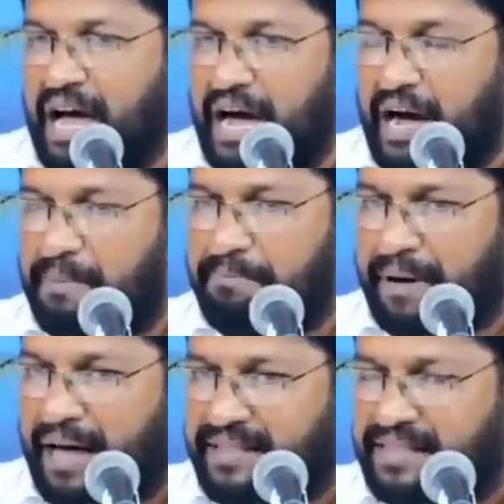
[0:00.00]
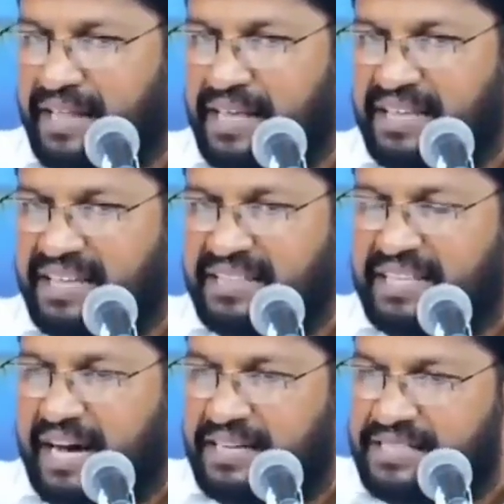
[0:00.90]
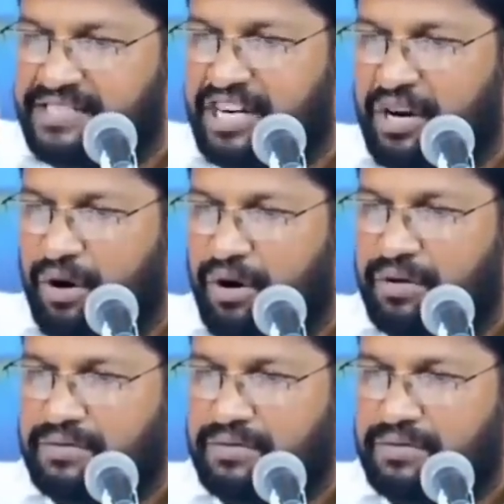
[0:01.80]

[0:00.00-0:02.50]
ఆ ప్రార్థన ఏదైతే ఆశించాడో